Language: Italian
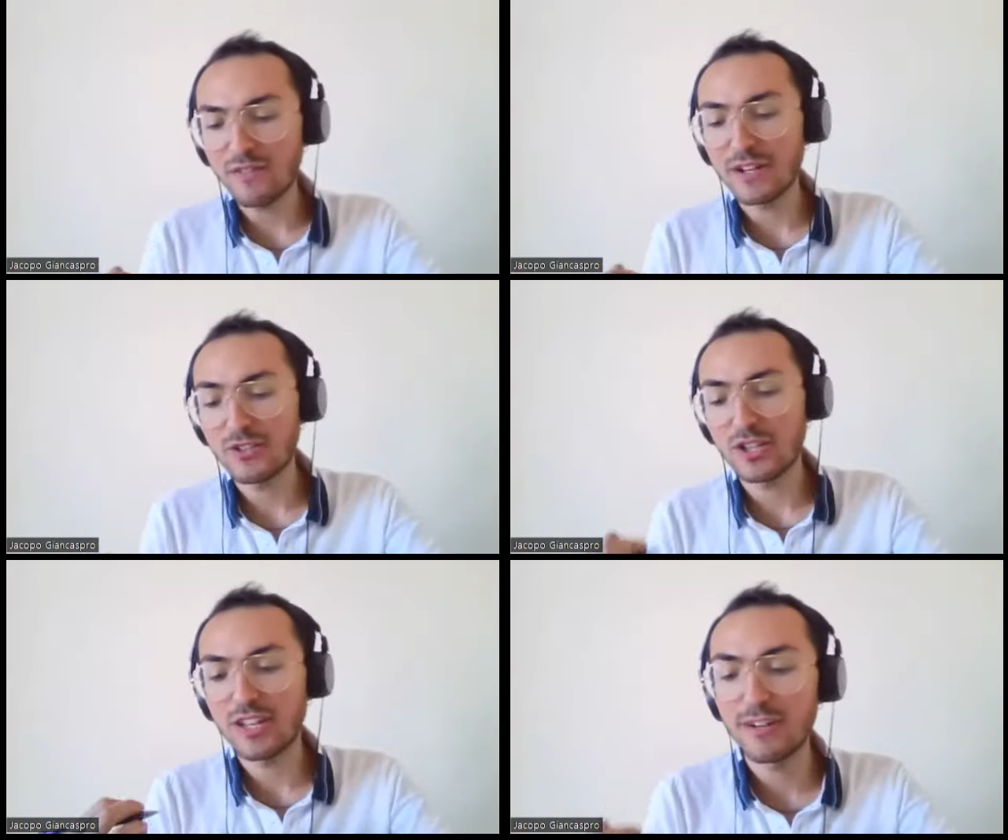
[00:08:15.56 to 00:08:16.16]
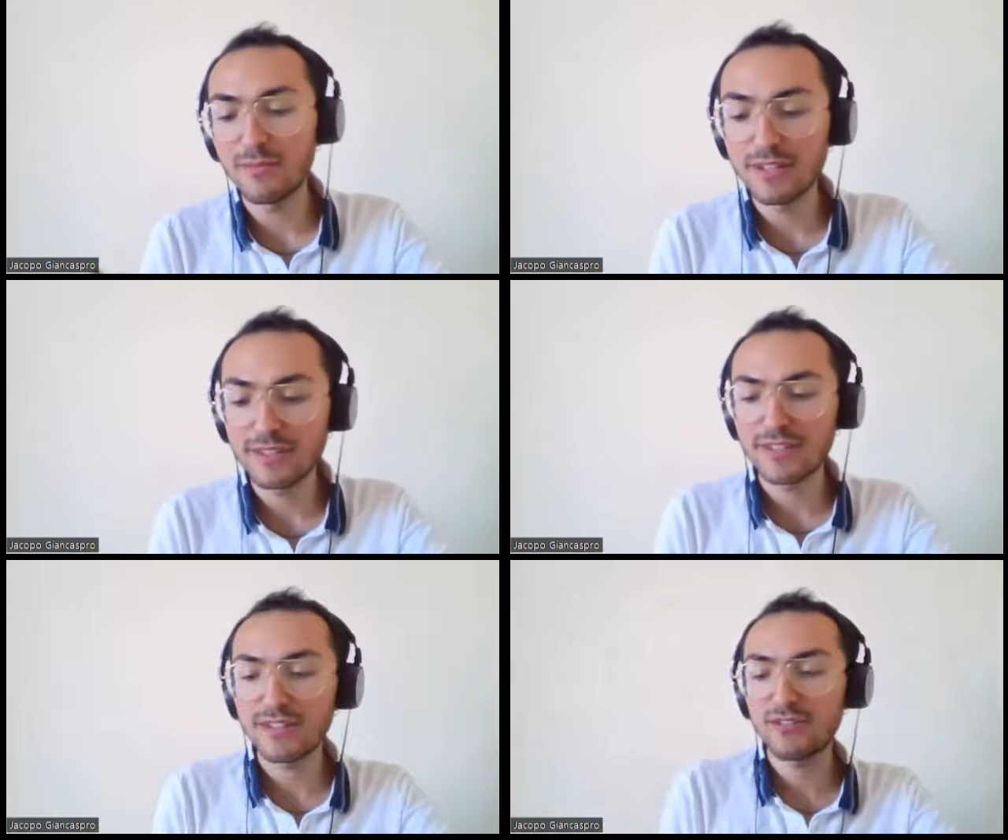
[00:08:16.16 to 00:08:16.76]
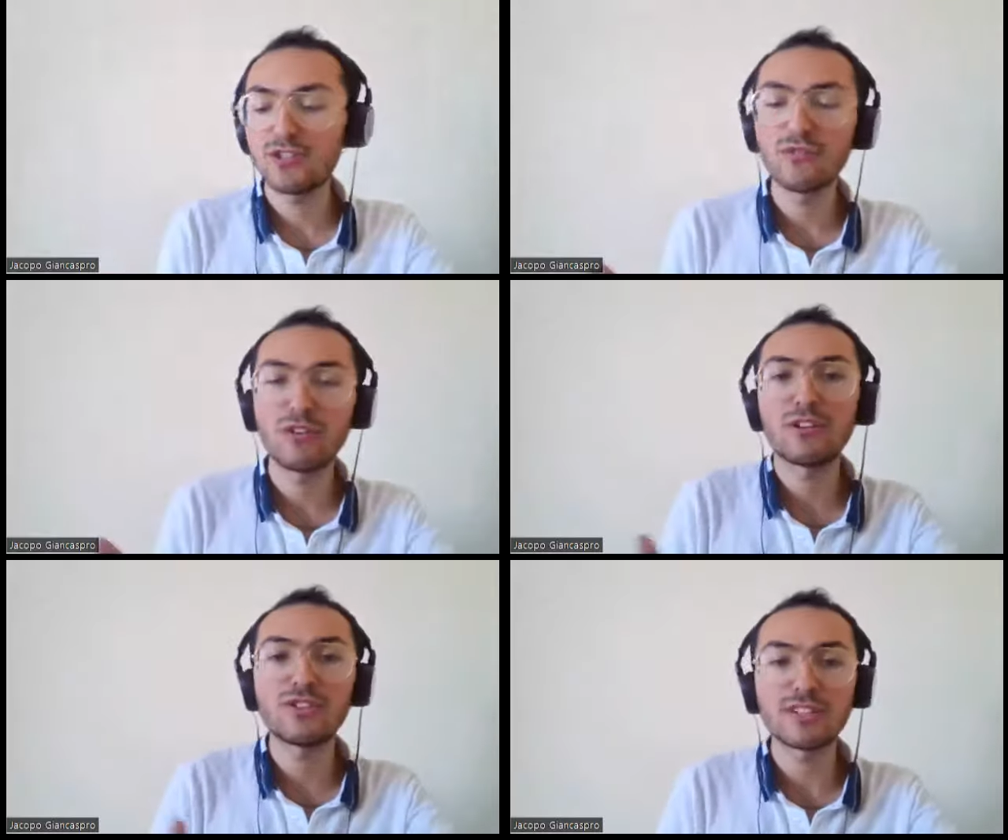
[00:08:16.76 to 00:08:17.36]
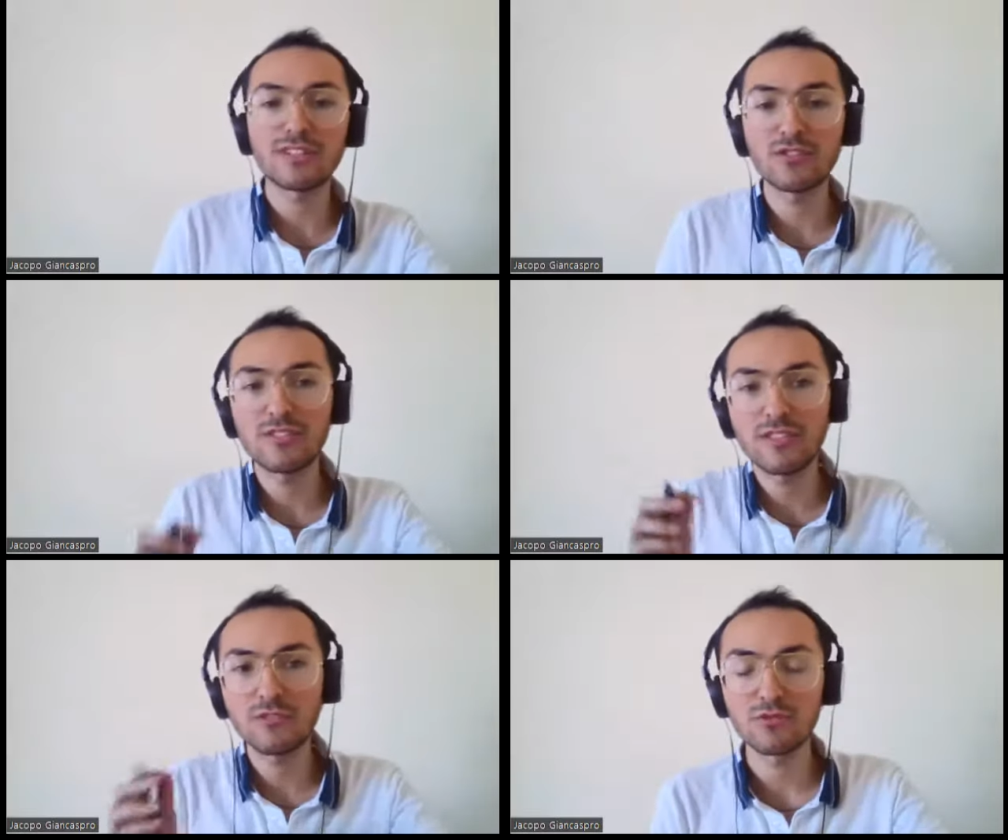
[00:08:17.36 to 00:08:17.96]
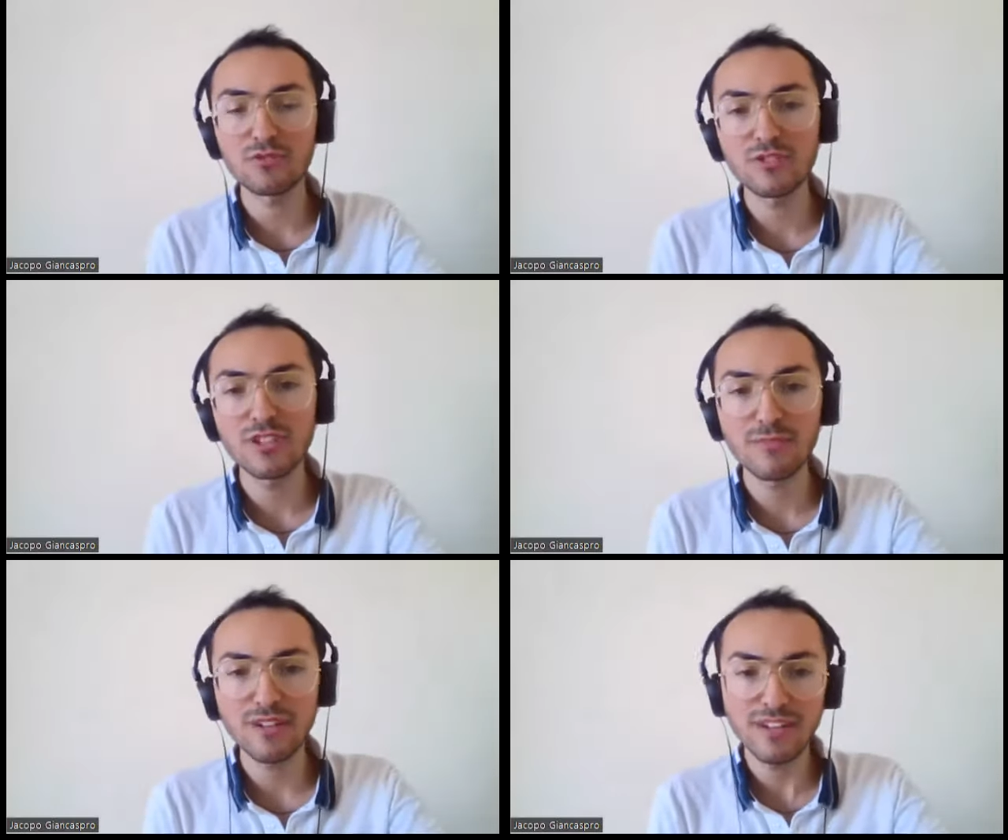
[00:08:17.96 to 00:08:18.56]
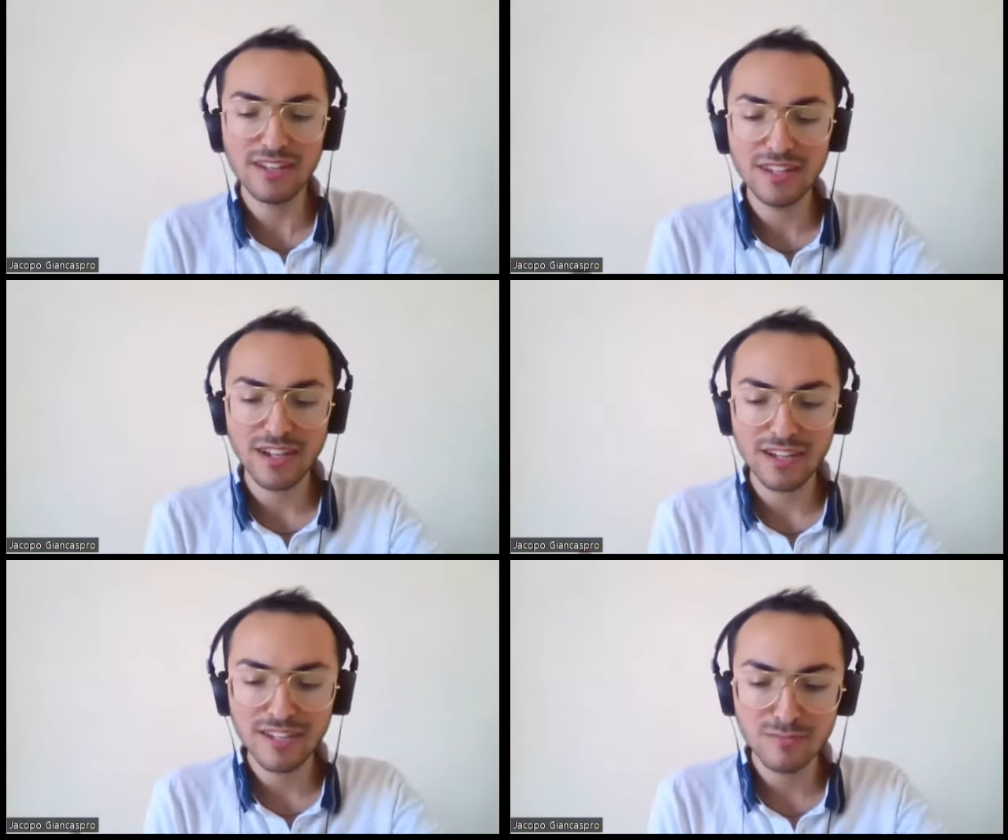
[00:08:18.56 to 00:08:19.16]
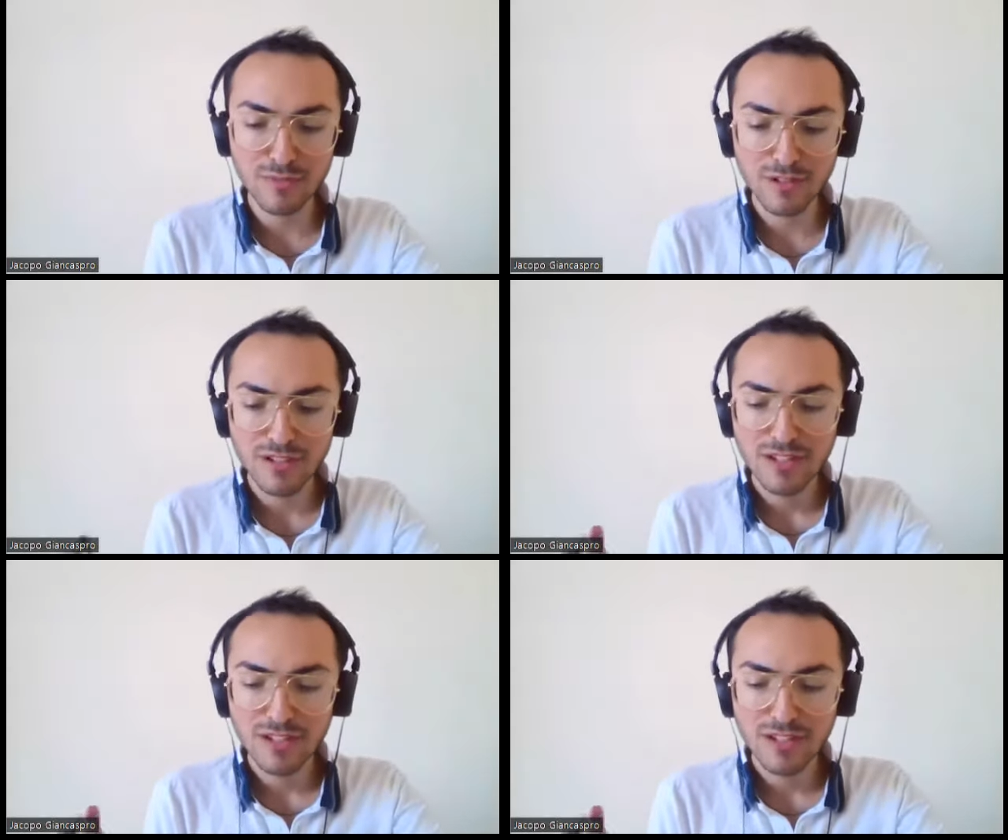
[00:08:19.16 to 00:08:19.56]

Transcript: la faccia, chiaramente ci vuole una certa dose di autostima e di carisma.